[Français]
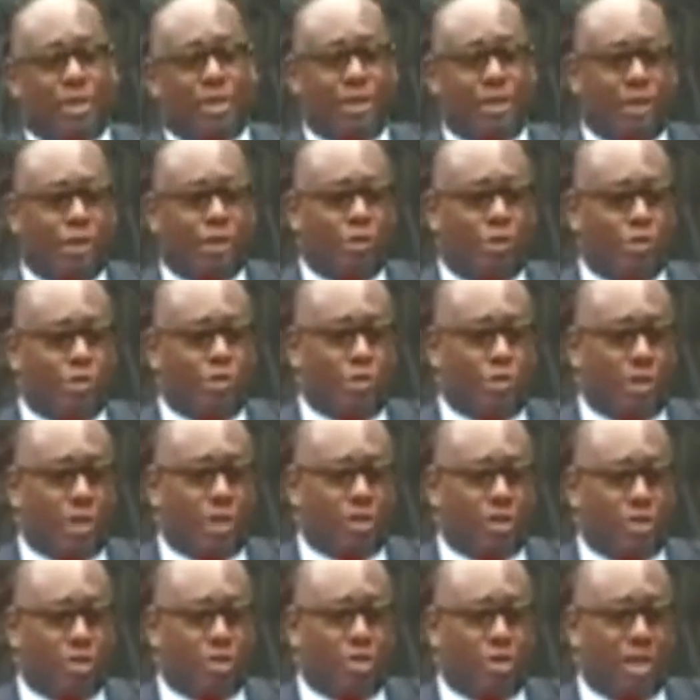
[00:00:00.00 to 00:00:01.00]
des
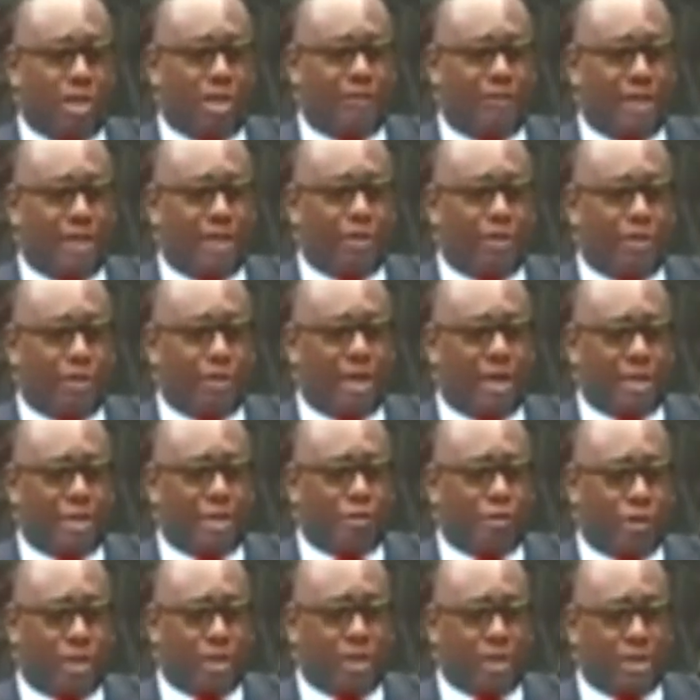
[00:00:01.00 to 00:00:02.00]
consultations avec le
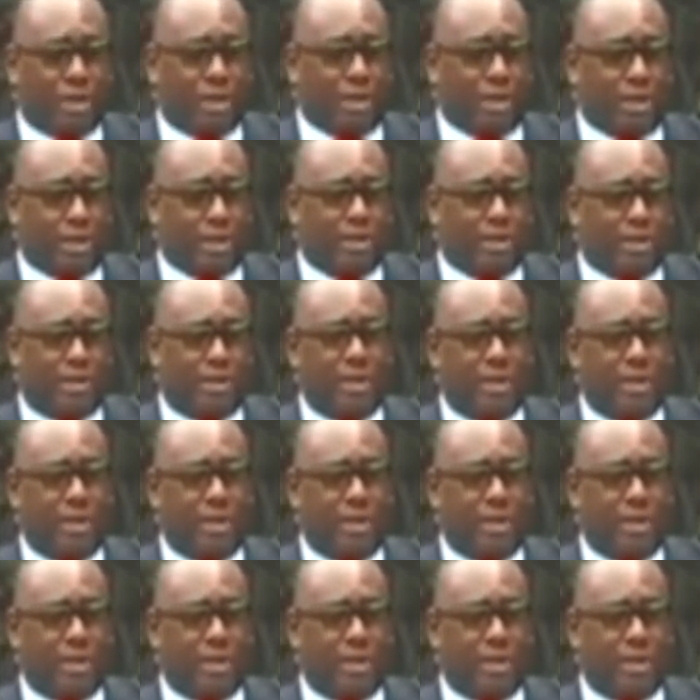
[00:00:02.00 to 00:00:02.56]
A3, c'est-à-dire